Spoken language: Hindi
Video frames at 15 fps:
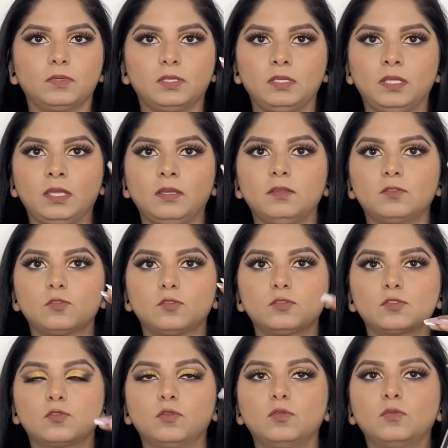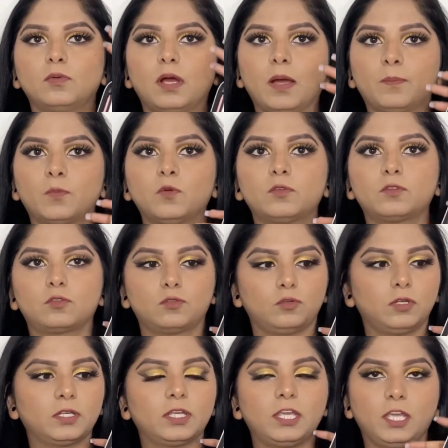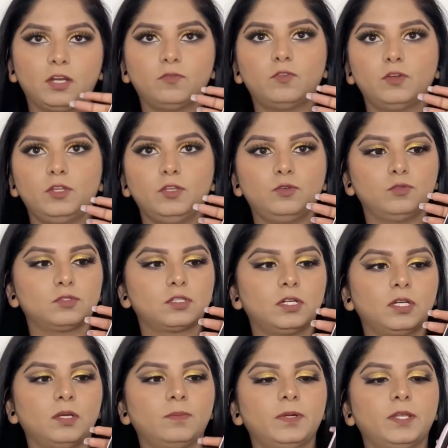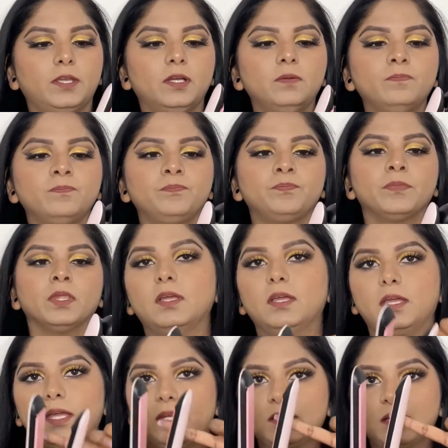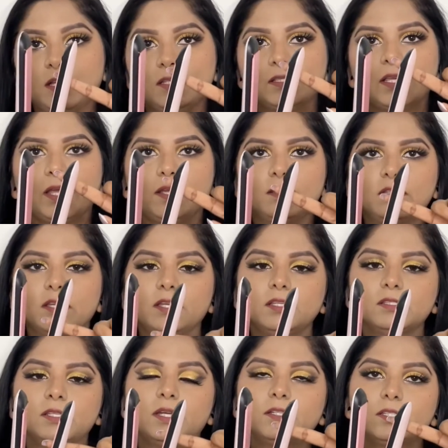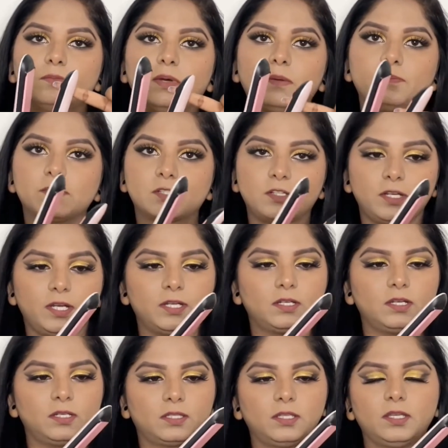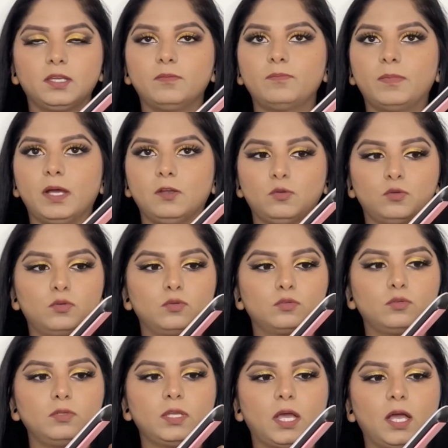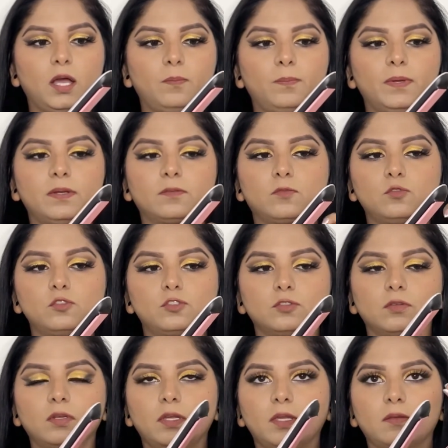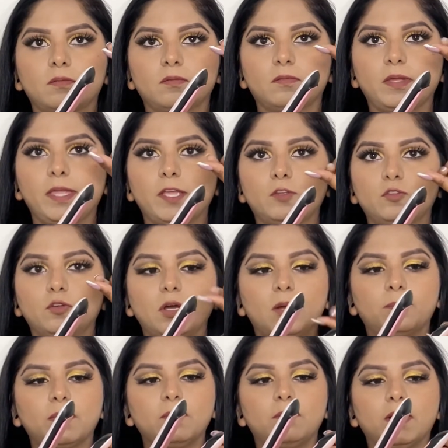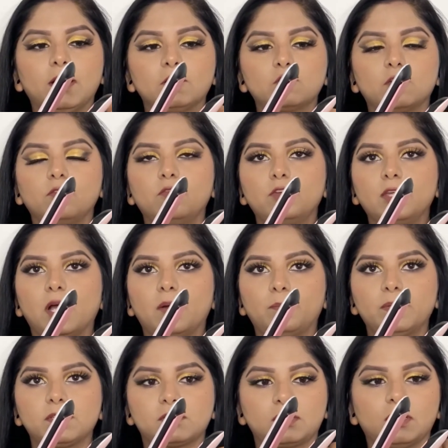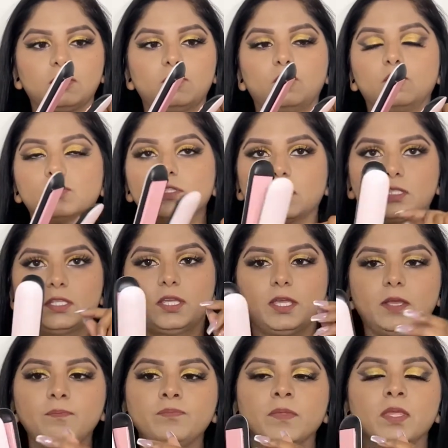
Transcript: ये सो इसको आपको थोड़ा केयरफुली यूज़ करना पड़ेगा एंड गाइस सेकंड थिंग इज़ दैट जब आप स्ट्रेट करते हैं बालों को तो यहाँ पर कुछ एक, एक दो आपके बाल जो है वो यहाँ पे स्टक हो सकते हैं